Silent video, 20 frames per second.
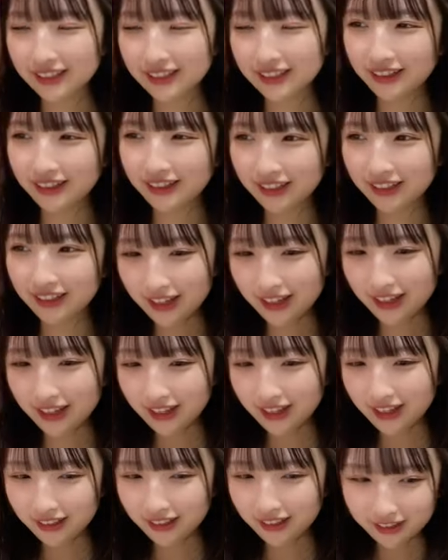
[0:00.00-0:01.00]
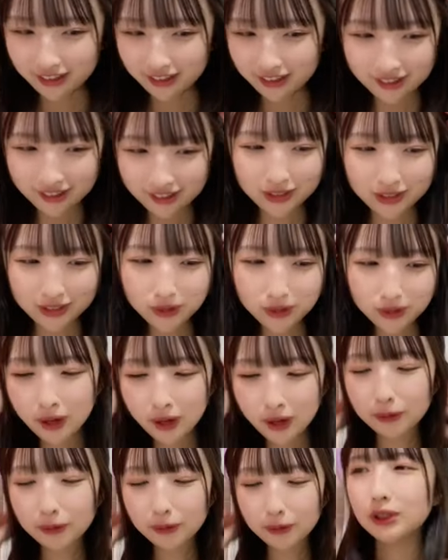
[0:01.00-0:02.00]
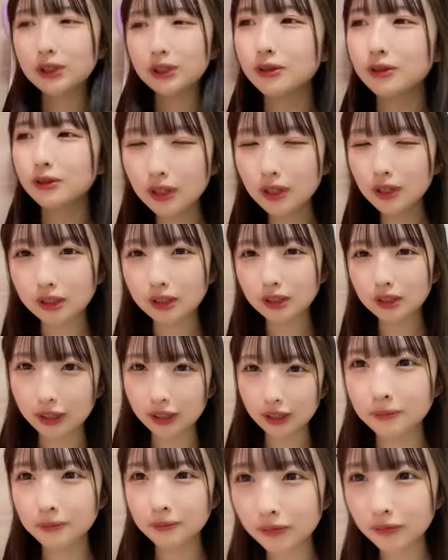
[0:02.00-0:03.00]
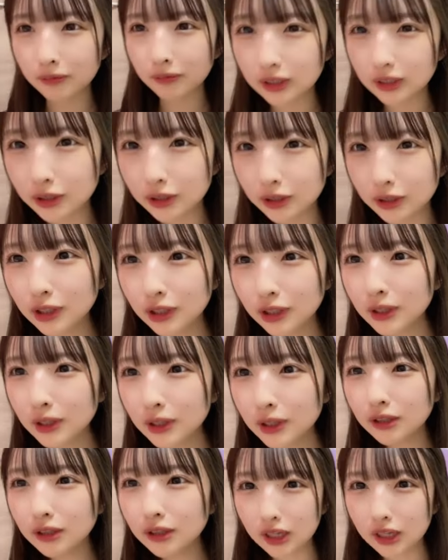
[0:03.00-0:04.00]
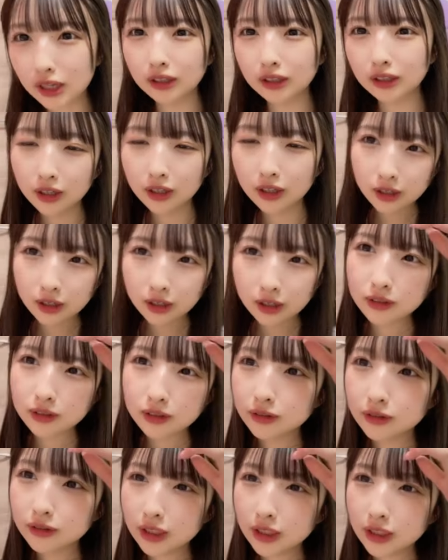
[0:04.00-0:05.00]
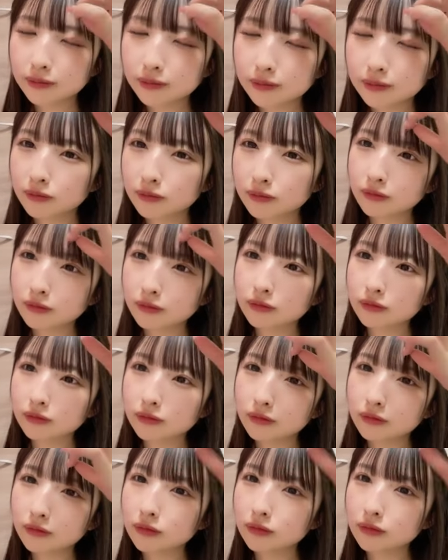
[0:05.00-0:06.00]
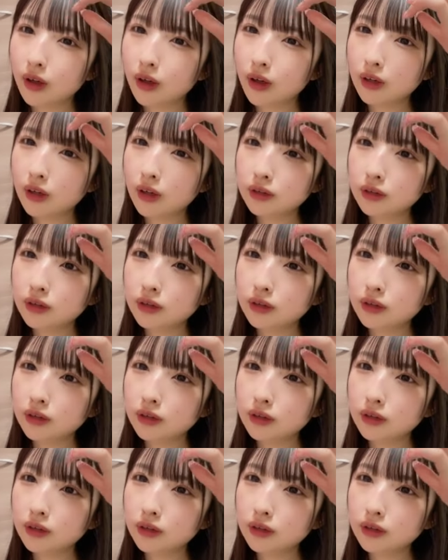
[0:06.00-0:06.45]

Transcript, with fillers: バーカラーそうここちゃんのサイリウムカラーですえやばくないほとんど全部サイリウムカラーからも